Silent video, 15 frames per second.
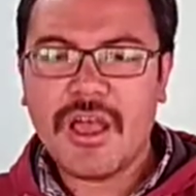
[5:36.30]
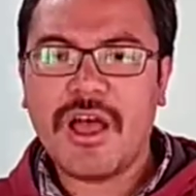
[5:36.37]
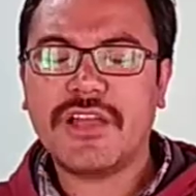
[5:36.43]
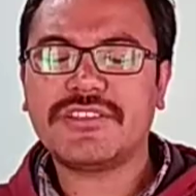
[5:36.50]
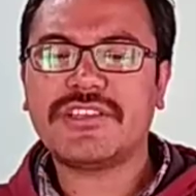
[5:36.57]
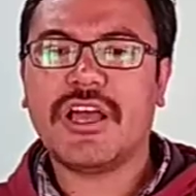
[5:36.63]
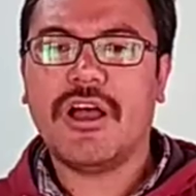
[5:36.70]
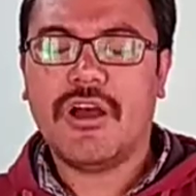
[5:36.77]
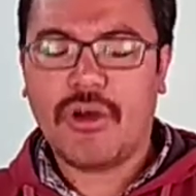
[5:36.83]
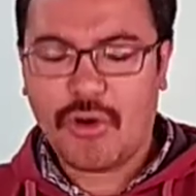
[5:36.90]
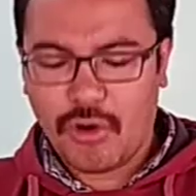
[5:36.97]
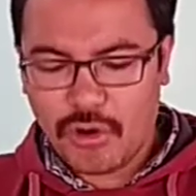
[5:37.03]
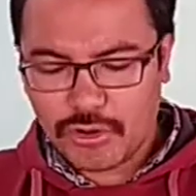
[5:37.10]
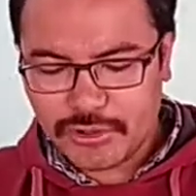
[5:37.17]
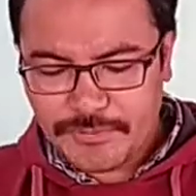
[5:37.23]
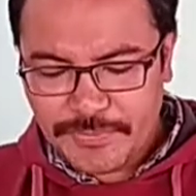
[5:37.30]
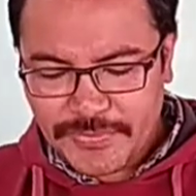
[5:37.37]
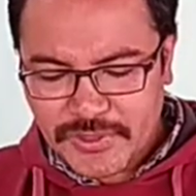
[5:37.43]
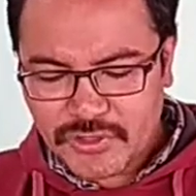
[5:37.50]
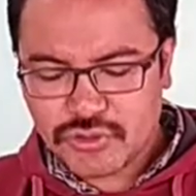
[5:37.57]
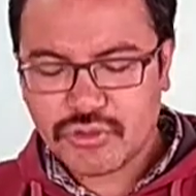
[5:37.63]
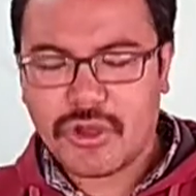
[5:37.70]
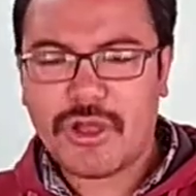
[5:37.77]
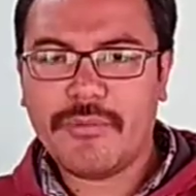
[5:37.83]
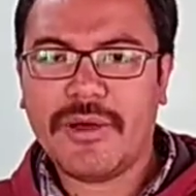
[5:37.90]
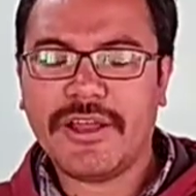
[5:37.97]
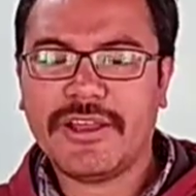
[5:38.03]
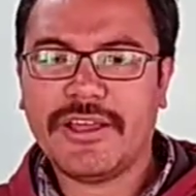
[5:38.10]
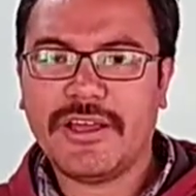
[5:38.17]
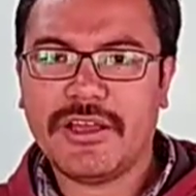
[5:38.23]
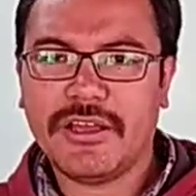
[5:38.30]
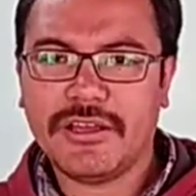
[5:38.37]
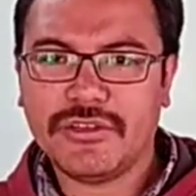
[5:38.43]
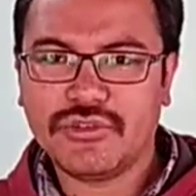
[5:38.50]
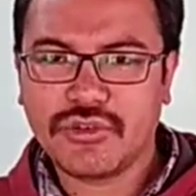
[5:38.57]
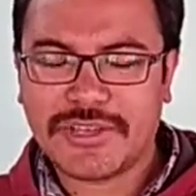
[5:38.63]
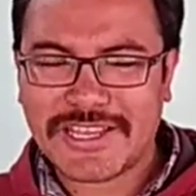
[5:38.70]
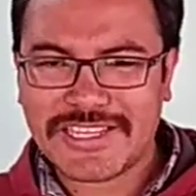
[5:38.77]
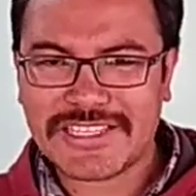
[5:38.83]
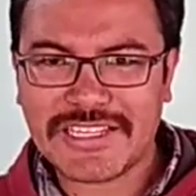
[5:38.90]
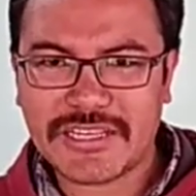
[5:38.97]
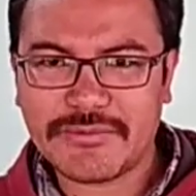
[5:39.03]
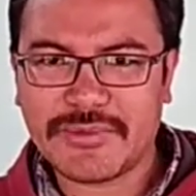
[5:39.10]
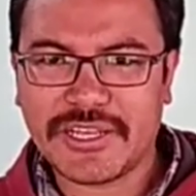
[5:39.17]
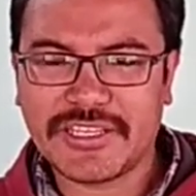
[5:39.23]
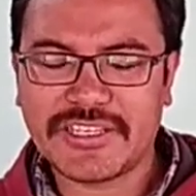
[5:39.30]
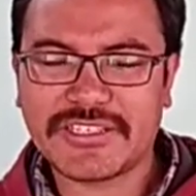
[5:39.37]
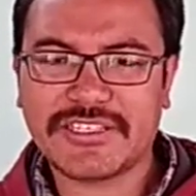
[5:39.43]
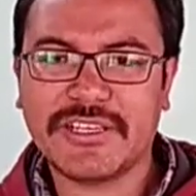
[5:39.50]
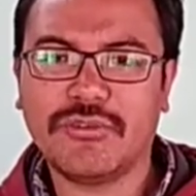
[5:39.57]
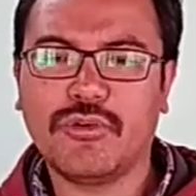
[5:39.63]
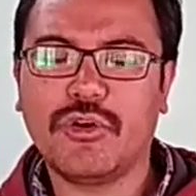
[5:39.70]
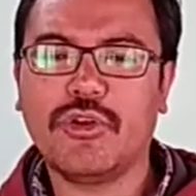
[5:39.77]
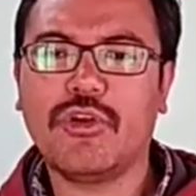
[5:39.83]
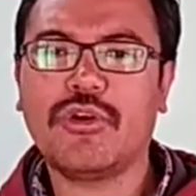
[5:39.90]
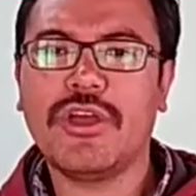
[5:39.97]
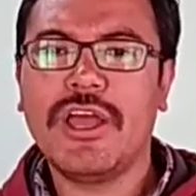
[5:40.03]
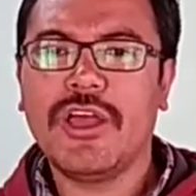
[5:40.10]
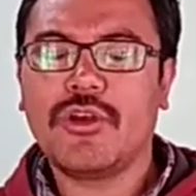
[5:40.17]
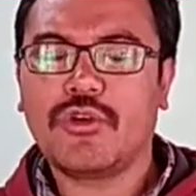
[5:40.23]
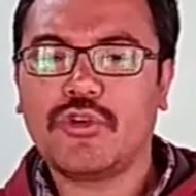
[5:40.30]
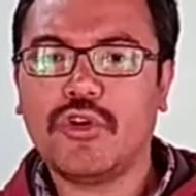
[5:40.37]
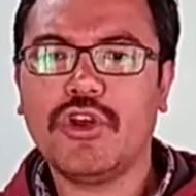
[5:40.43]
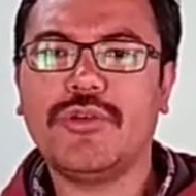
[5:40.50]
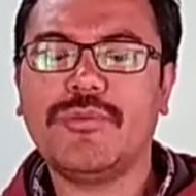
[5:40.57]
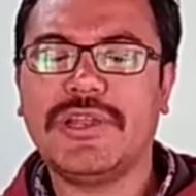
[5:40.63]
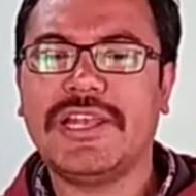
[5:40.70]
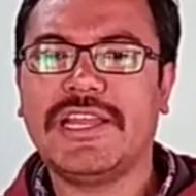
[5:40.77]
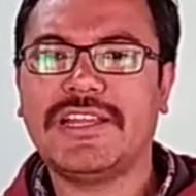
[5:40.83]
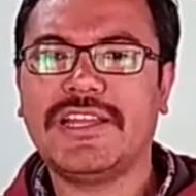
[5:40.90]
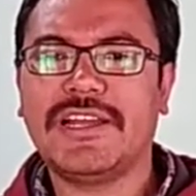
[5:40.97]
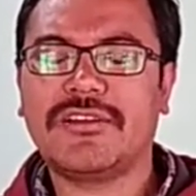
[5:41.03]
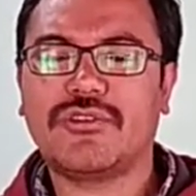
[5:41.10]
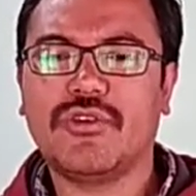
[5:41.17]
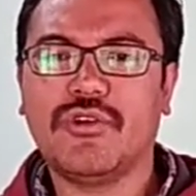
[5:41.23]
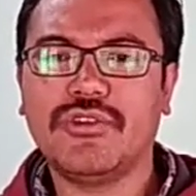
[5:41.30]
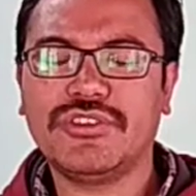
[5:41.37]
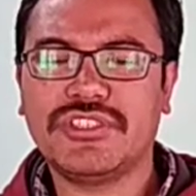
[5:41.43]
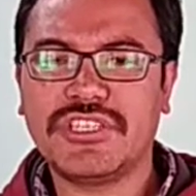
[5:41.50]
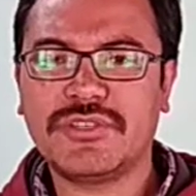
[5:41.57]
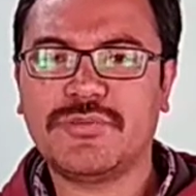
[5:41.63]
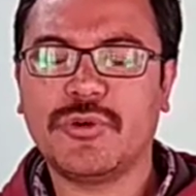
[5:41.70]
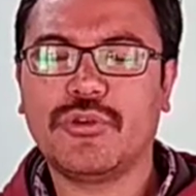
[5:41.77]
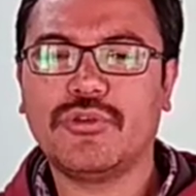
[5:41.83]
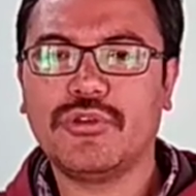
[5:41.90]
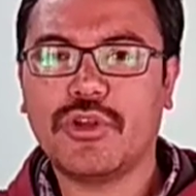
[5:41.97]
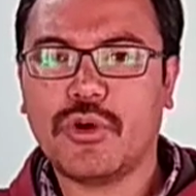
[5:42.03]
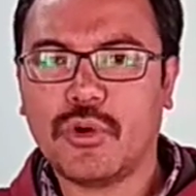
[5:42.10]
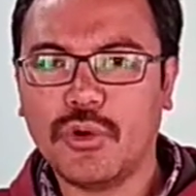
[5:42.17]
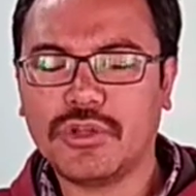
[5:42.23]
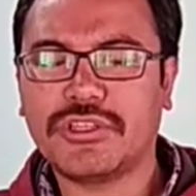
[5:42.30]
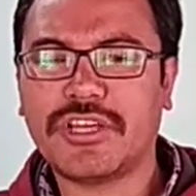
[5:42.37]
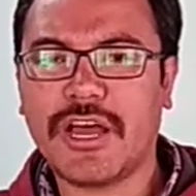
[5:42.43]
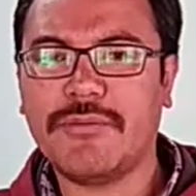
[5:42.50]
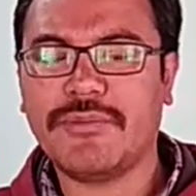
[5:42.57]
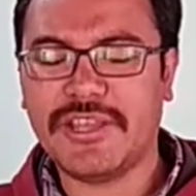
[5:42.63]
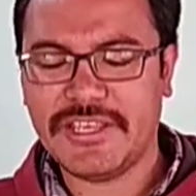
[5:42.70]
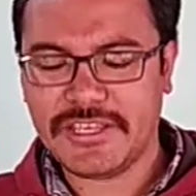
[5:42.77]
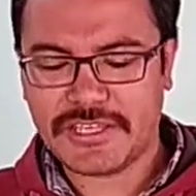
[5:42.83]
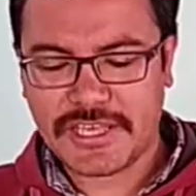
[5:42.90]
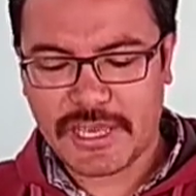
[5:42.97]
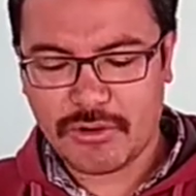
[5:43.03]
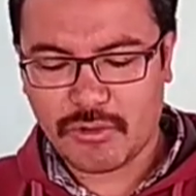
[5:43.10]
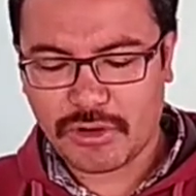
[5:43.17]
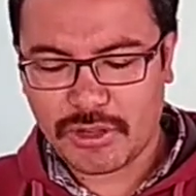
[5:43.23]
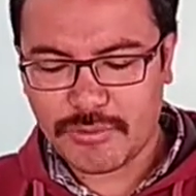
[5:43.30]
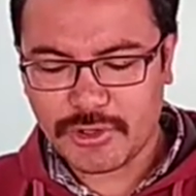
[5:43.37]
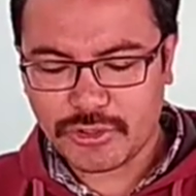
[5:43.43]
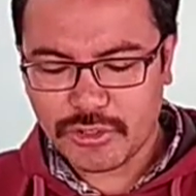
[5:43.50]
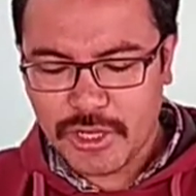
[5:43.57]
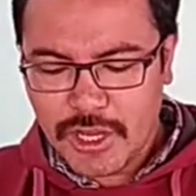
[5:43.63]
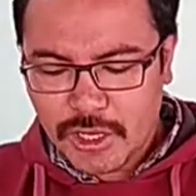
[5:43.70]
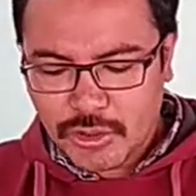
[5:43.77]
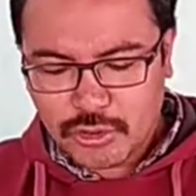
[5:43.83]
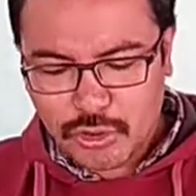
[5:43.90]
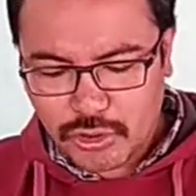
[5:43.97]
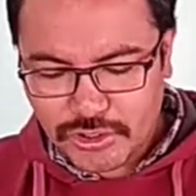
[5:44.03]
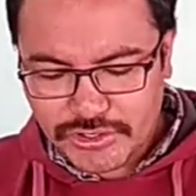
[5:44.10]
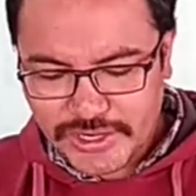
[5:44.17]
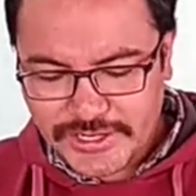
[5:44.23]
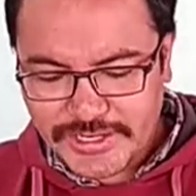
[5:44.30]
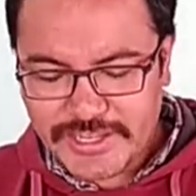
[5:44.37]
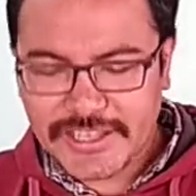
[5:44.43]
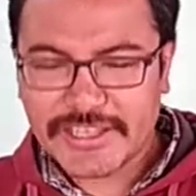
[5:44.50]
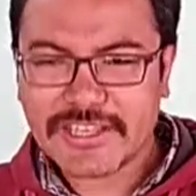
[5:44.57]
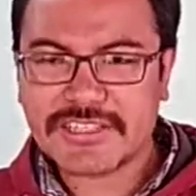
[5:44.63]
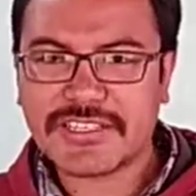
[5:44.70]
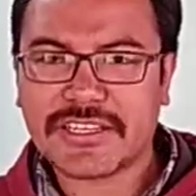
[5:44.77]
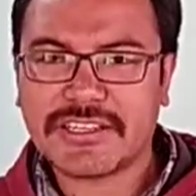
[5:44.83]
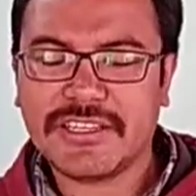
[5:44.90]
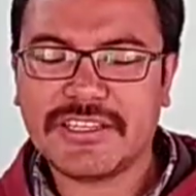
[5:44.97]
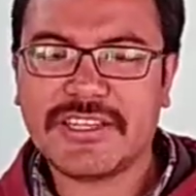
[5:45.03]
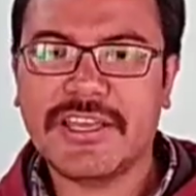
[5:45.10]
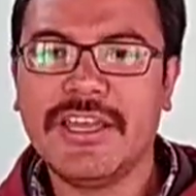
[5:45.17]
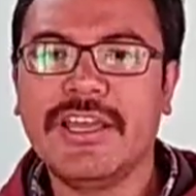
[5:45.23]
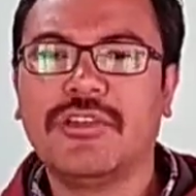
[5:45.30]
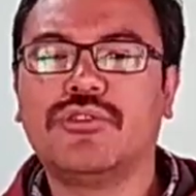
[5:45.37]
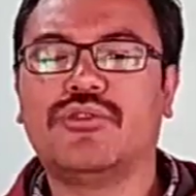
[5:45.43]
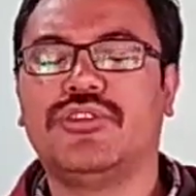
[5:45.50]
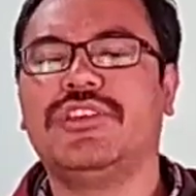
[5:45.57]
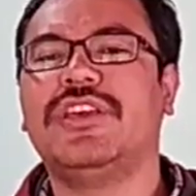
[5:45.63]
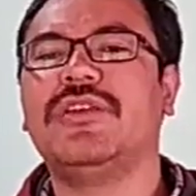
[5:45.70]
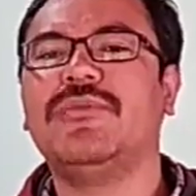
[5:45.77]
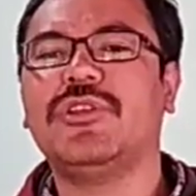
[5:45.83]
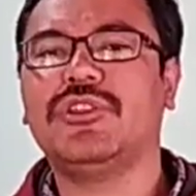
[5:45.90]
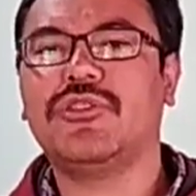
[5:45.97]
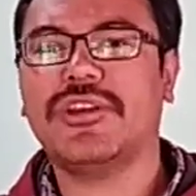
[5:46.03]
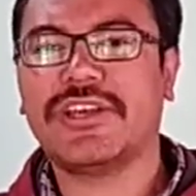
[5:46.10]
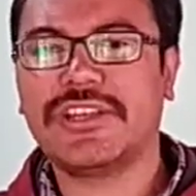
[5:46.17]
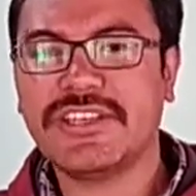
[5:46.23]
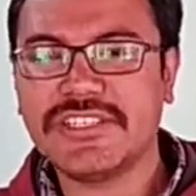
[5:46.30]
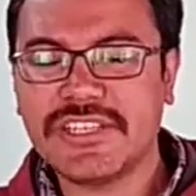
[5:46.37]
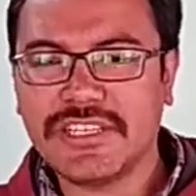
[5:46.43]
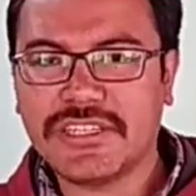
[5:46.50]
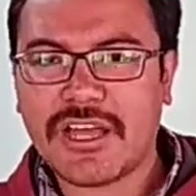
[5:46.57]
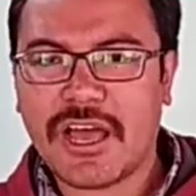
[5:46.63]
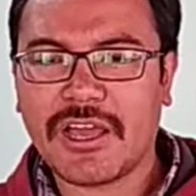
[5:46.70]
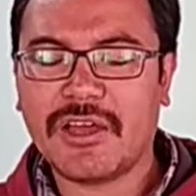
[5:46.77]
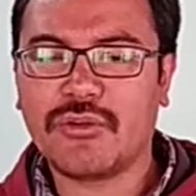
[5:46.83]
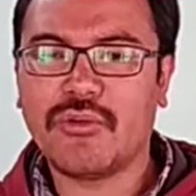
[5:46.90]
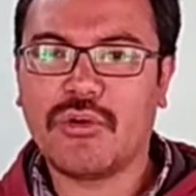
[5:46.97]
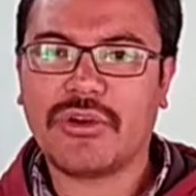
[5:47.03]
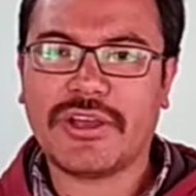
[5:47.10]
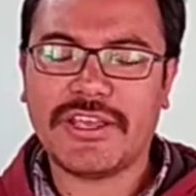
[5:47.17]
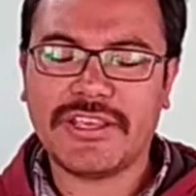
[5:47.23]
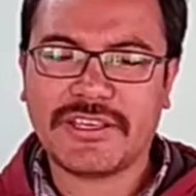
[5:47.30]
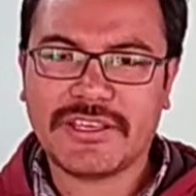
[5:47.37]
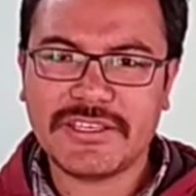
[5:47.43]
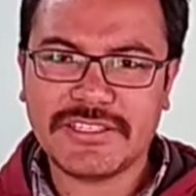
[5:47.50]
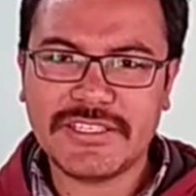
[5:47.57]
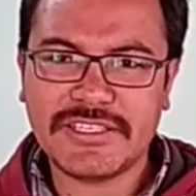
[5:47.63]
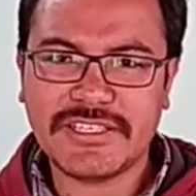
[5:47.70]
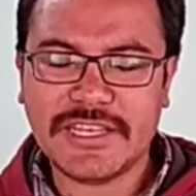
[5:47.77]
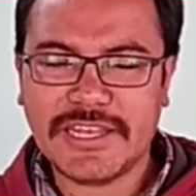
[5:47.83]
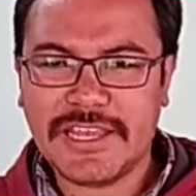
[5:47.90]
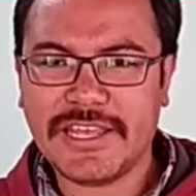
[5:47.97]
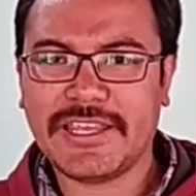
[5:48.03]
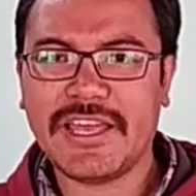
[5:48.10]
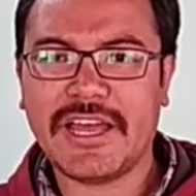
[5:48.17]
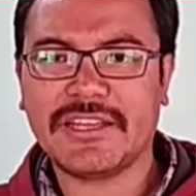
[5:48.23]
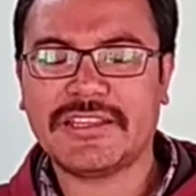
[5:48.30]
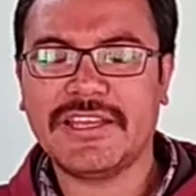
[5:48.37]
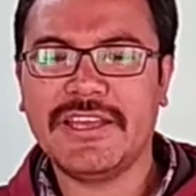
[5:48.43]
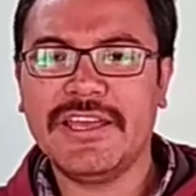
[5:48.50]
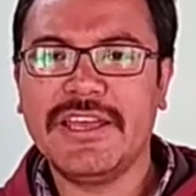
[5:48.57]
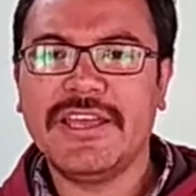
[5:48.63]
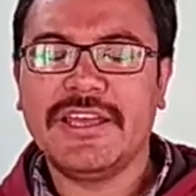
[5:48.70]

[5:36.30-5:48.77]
अच्छा और जो हमारे जो गेस्लर ब्रदर्स थे वो लोग कोई भी लेदर को जिस पे उन्होंने खुद काम नहीं किया वो कभी टोलरेट नहीं कर सकते थे तो ये भी तो एक रीजन था अगर वो कहीं किसी से लेके आते